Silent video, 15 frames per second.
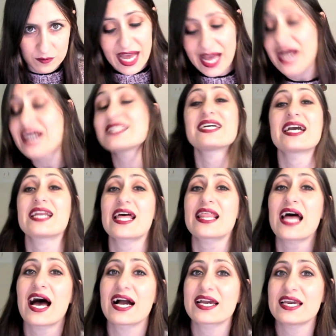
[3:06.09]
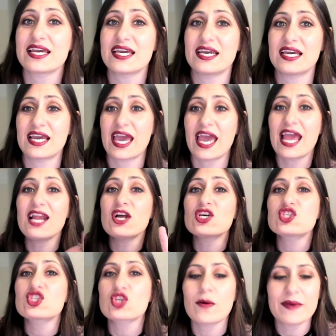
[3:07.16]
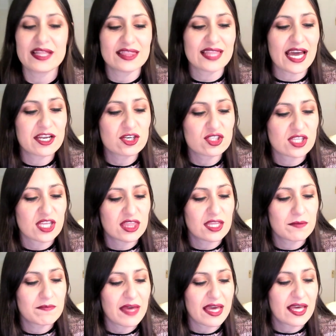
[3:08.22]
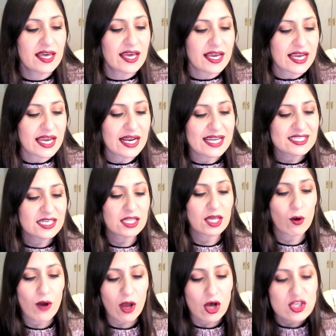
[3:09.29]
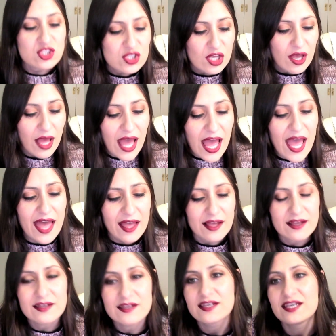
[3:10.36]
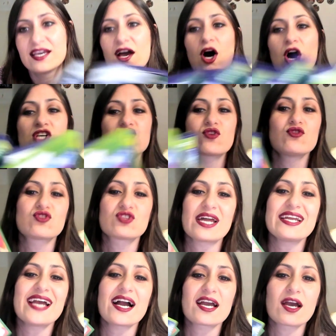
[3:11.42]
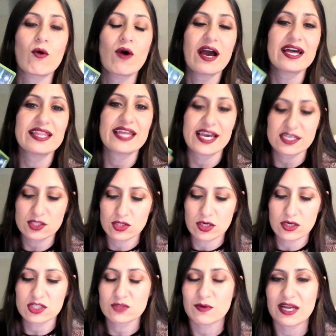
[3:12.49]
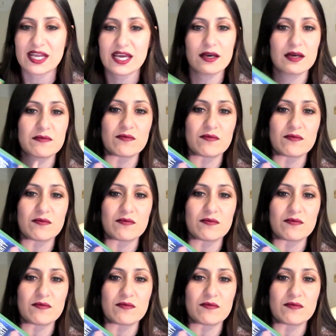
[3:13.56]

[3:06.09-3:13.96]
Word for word: Así que nada, aquí en los comentarios decidme qué clase de juegos ¡ah! os gustaría que juegue de estos, ¿vale?